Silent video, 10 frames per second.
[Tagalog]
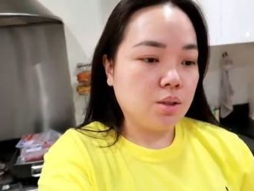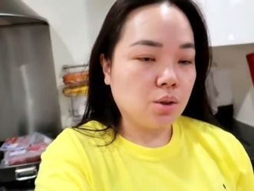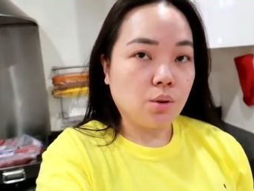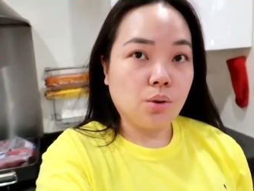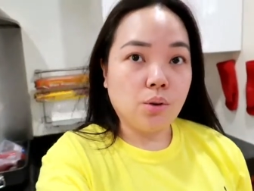
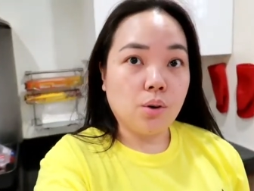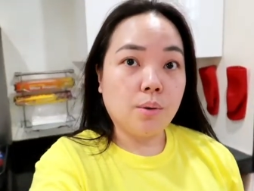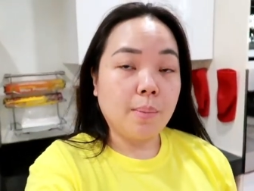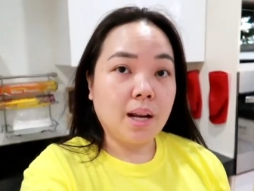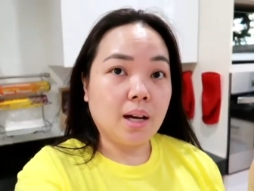So,
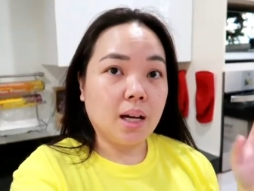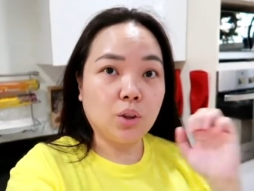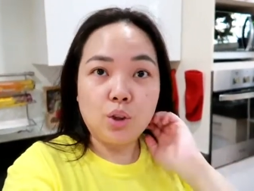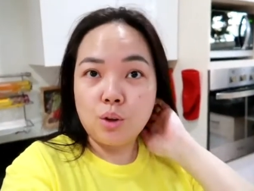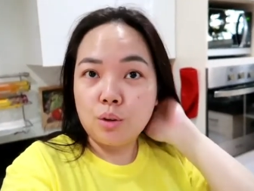parang
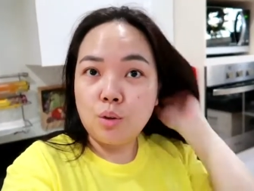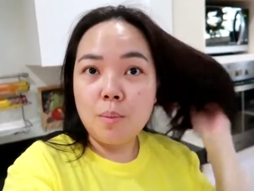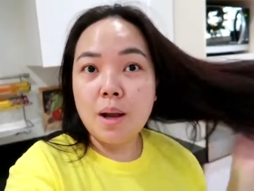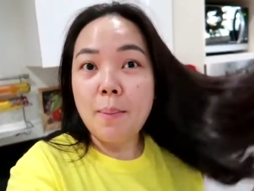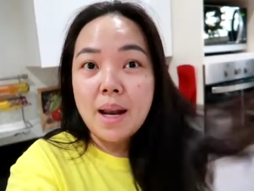ito yung,
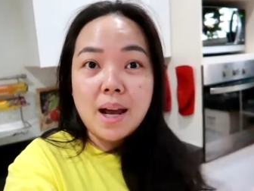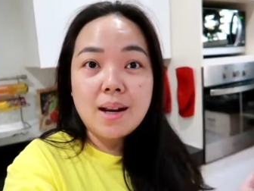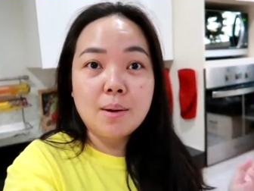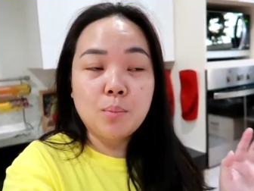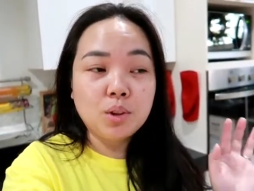kumbaga para
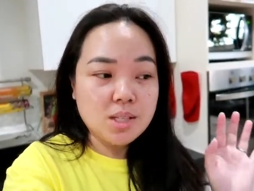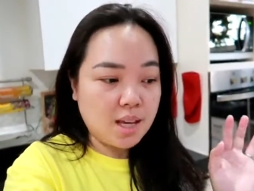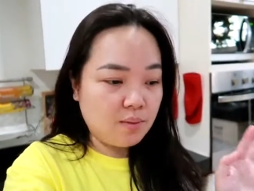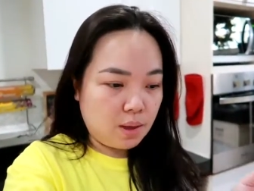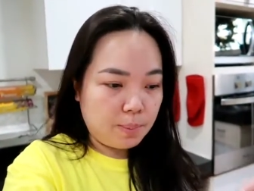ka nagpunta
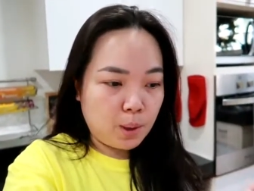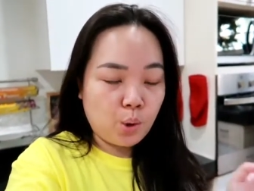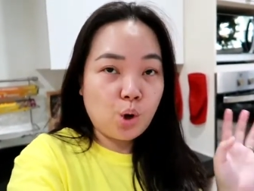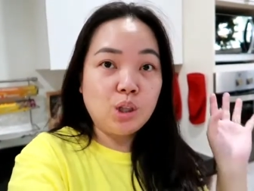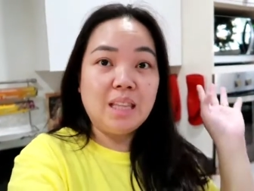sa event,
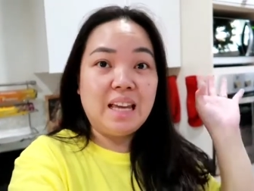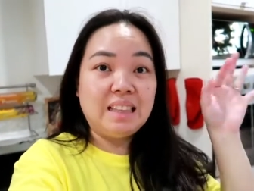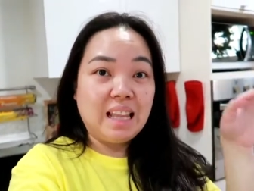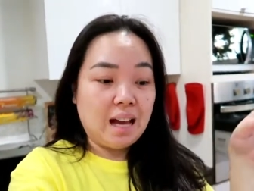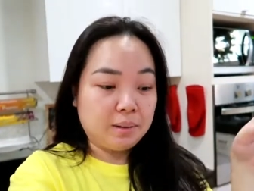pero
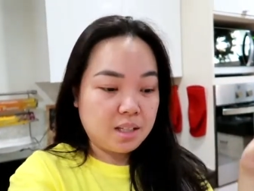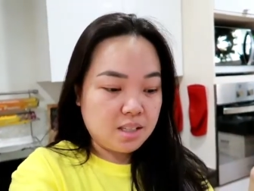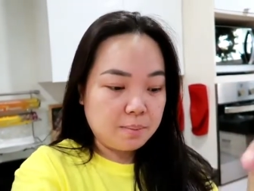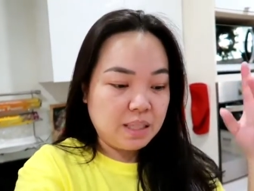online lang, kasi